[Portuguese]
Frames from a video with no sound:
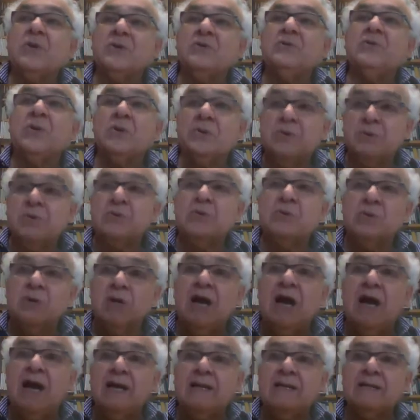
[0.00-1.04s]
eu sou de
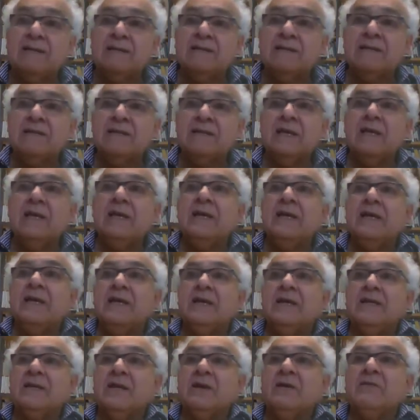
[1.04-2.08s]
outros lugares.
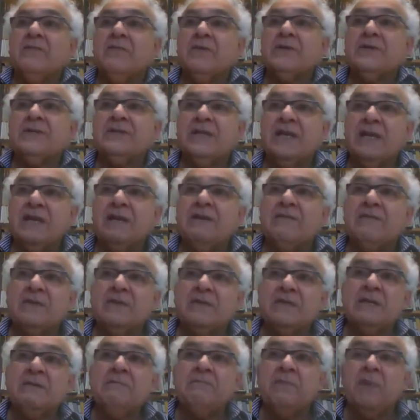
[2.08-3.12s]
Então
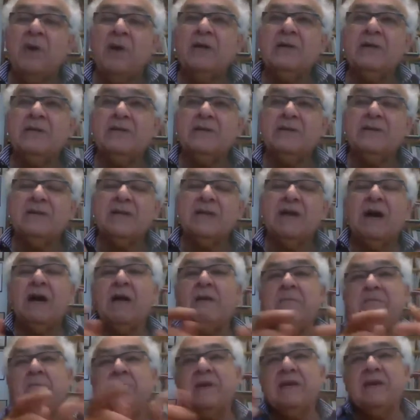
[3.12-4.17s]
você você pode,
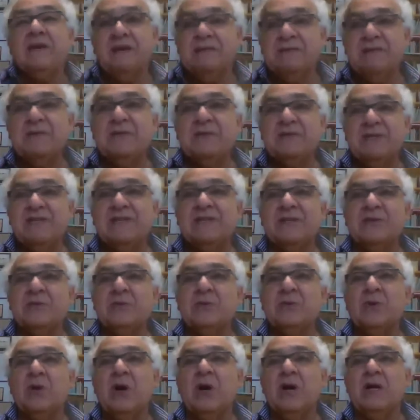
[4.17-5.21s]
que é a epígrafe do
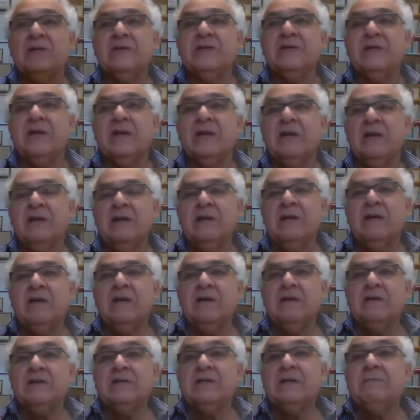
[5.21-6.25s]
Cinzas do Norte, né?
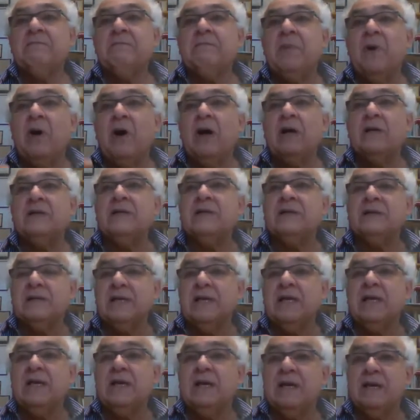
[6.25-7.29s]
Você
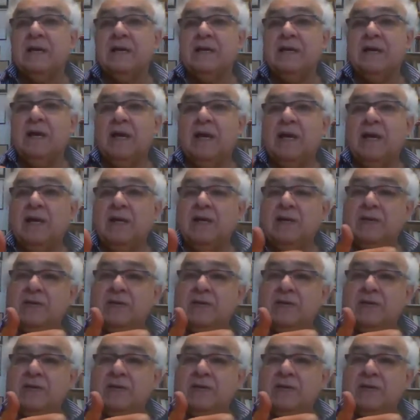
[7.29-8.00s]
pode ser